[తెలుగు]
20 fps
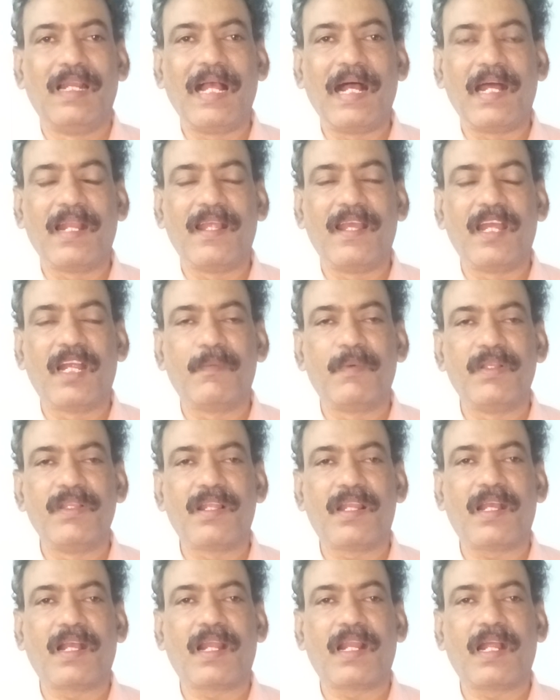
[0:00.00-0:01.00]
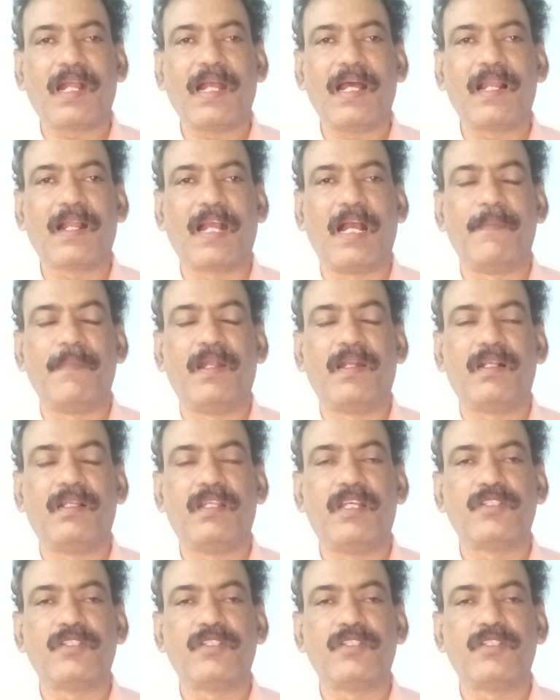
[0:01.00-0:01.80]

ఇలా అనేక మంది రకరకాల కామెంట్లు